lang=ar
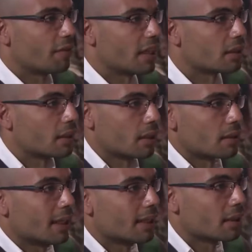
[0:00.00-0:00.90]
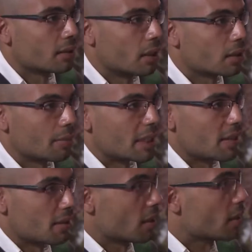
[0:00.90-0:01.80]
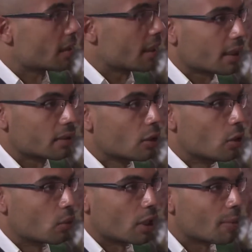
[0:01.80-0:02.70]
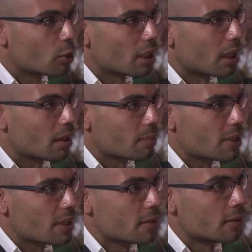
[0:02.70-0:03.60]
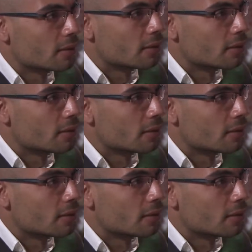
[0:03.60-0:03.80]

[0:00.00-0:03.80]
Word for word: ايوه فعلا ده كان راح هناك النهارده بس الزياره اتلغت وراح برج العرب بس